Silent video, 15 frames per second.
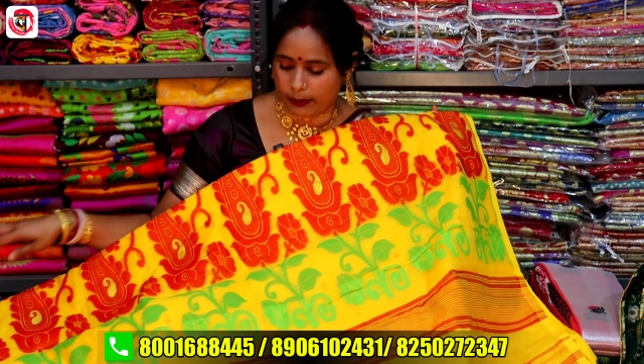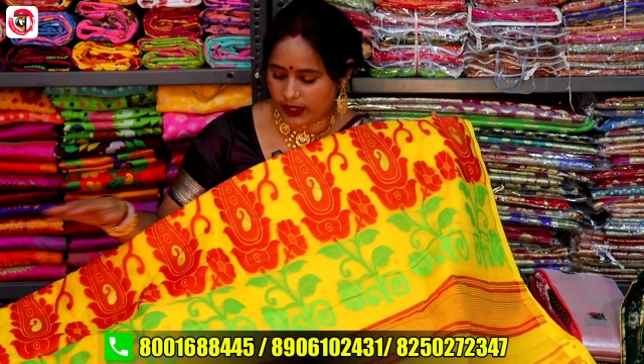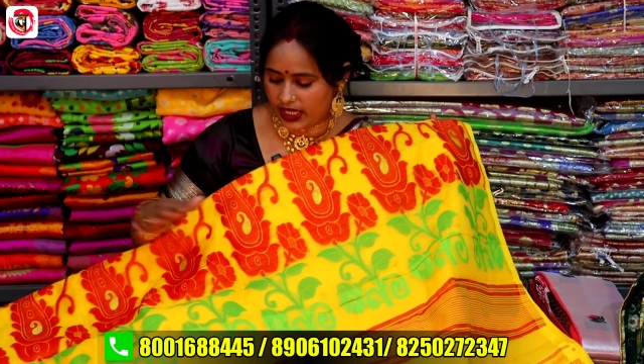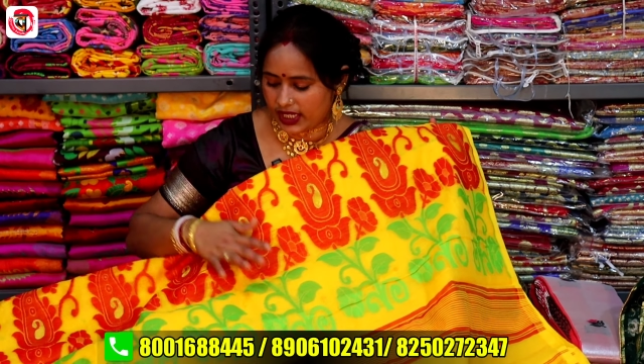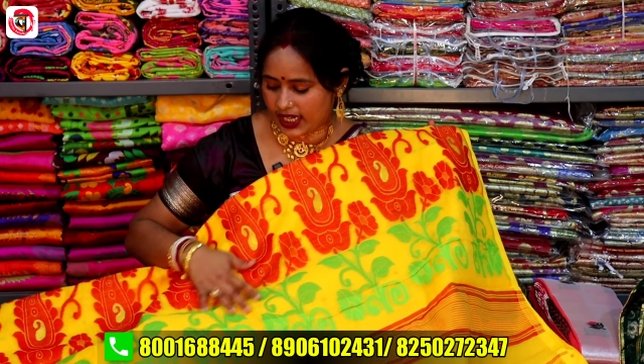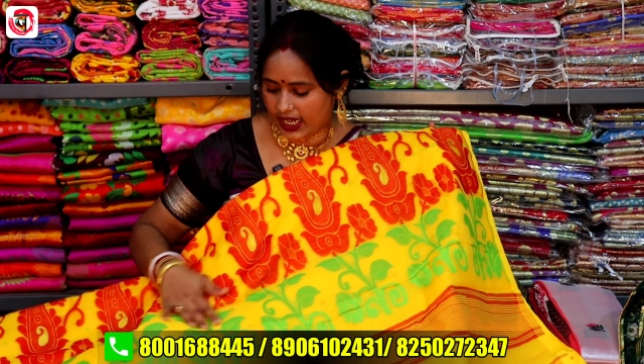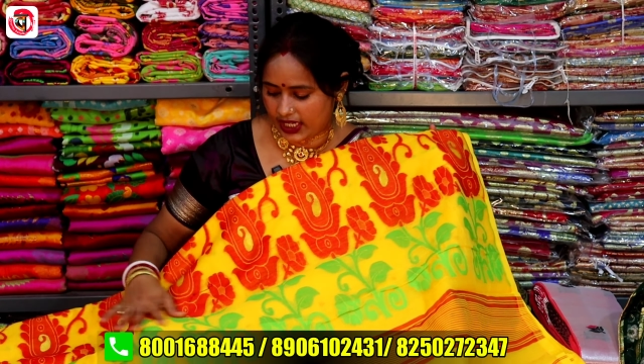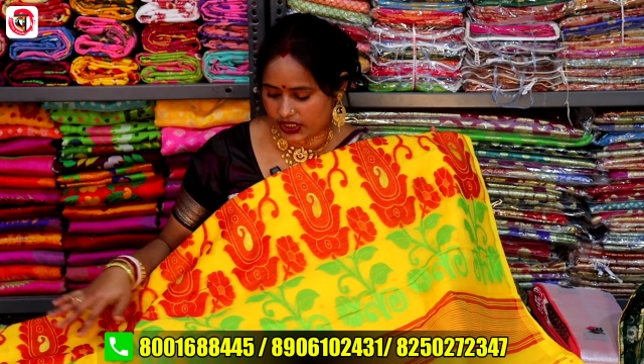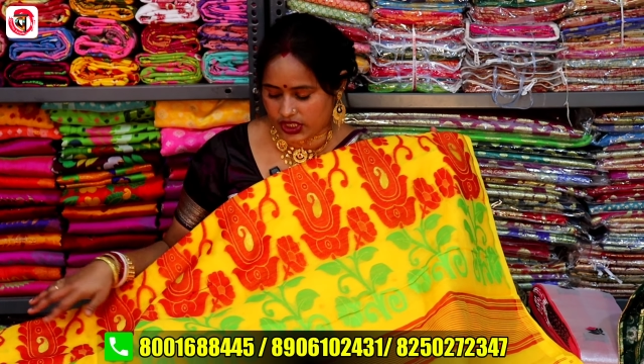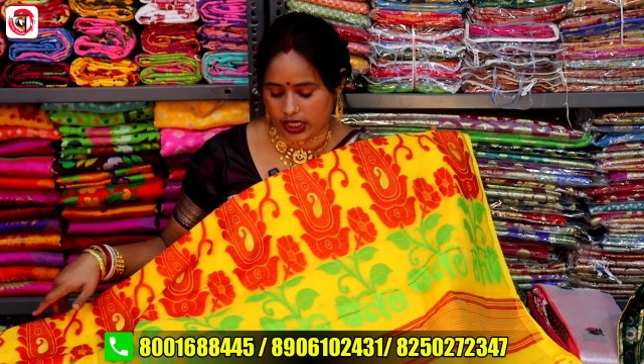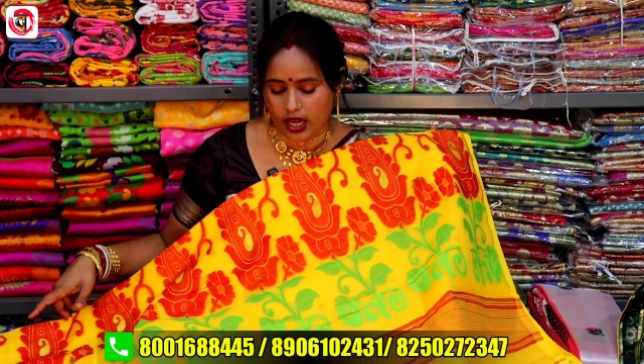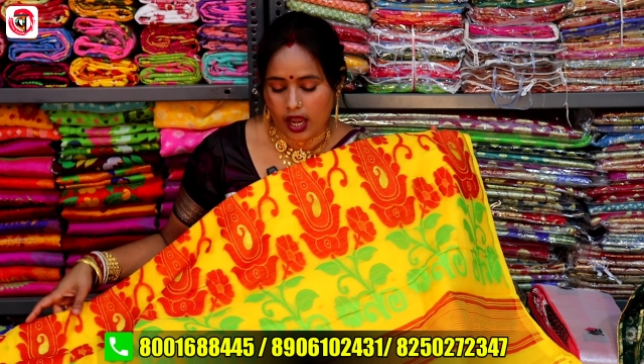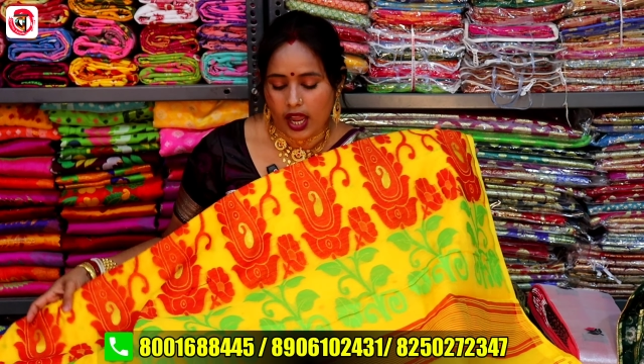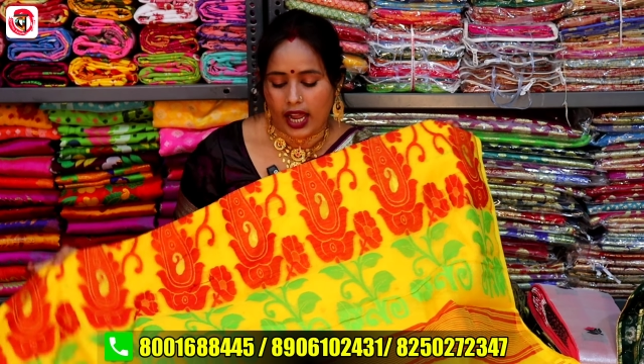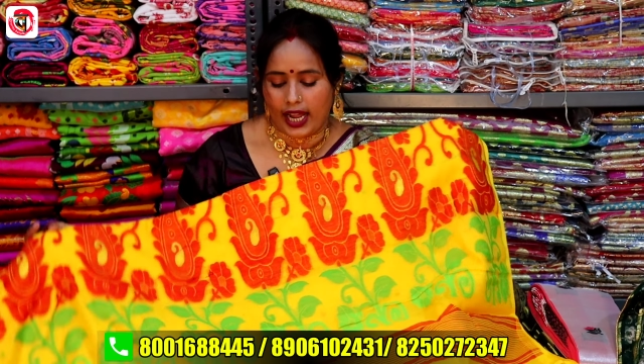জামদানি
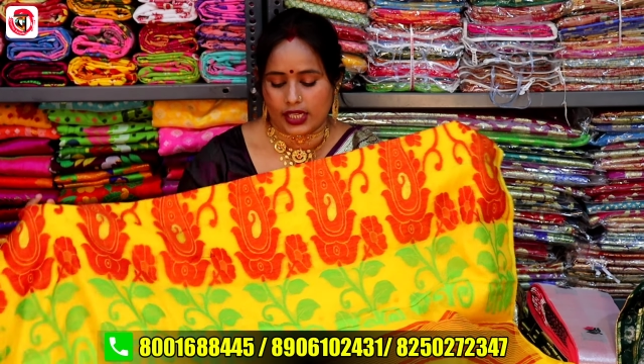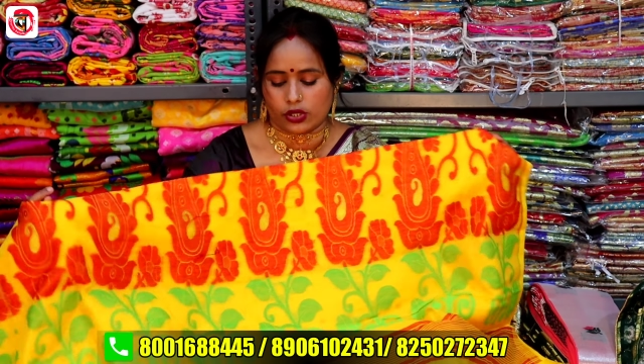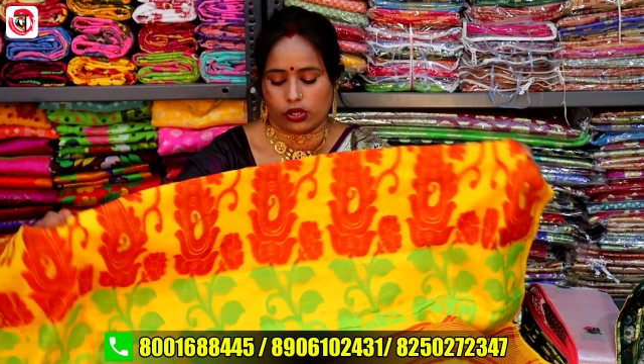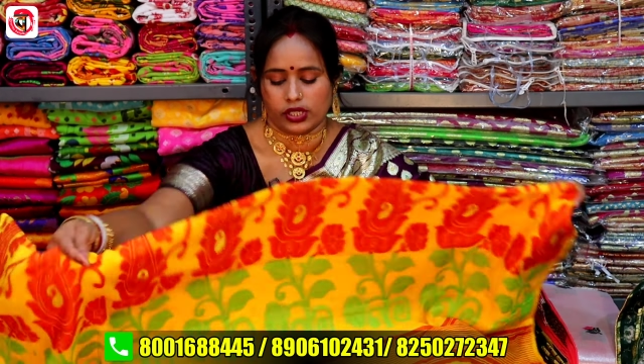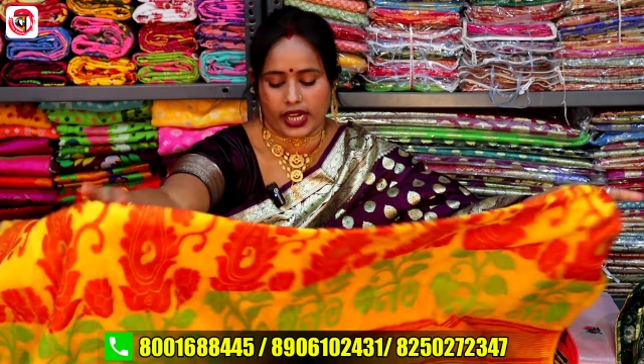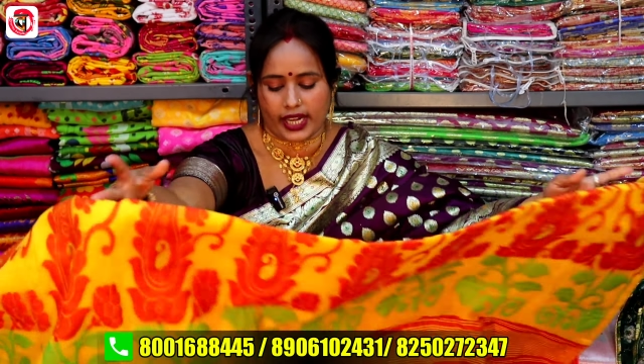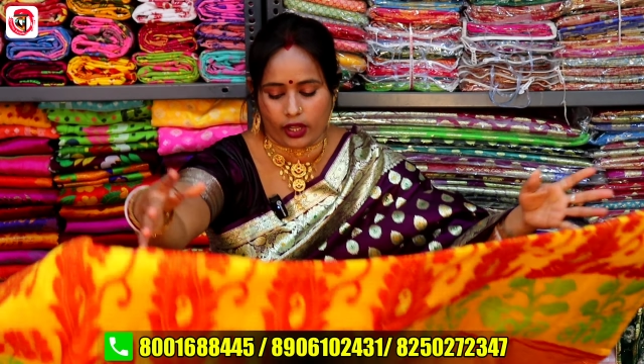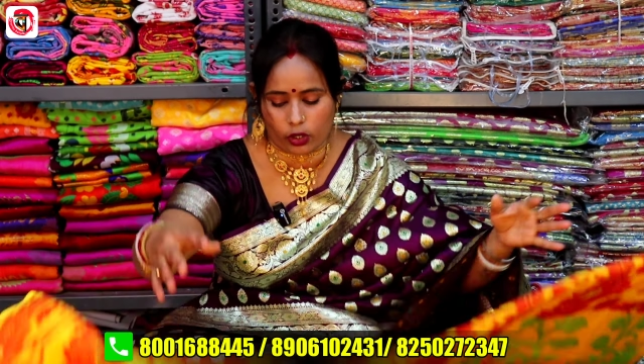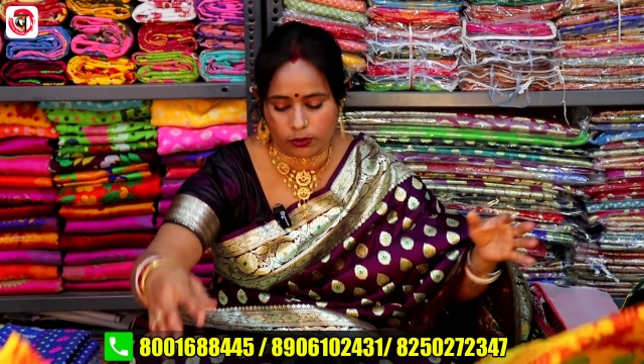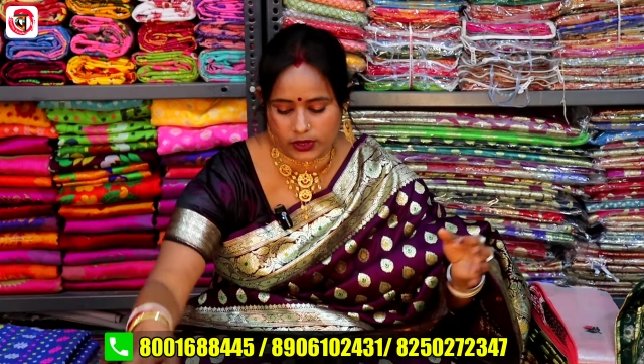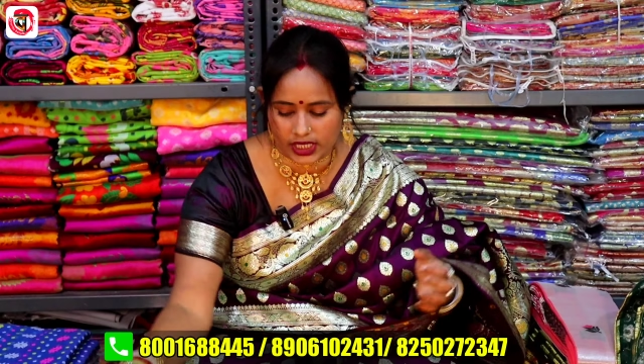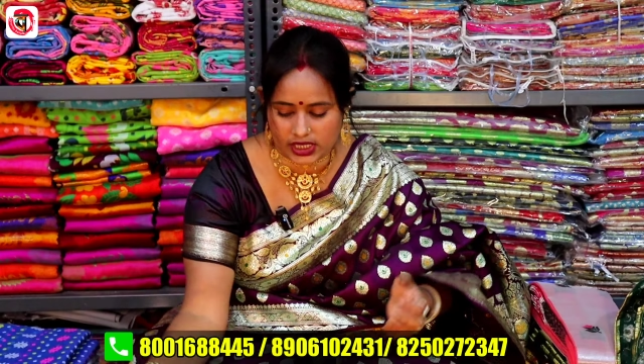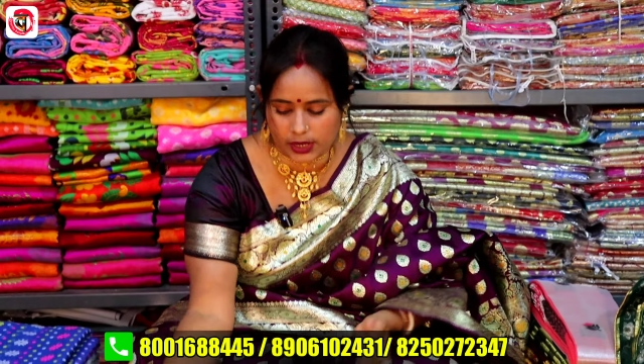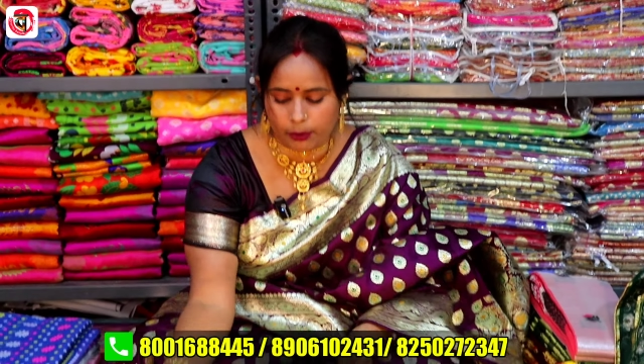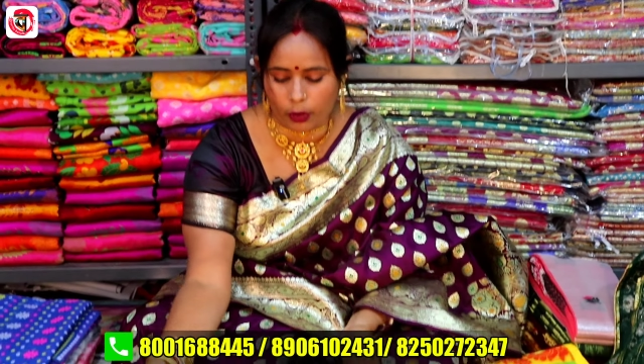কালেকশন আঁচলটা
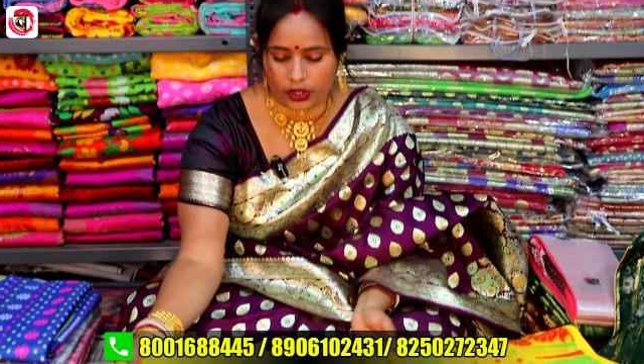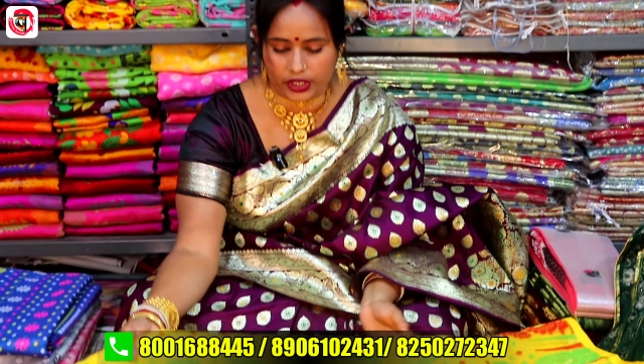এরকম যাচ্ছে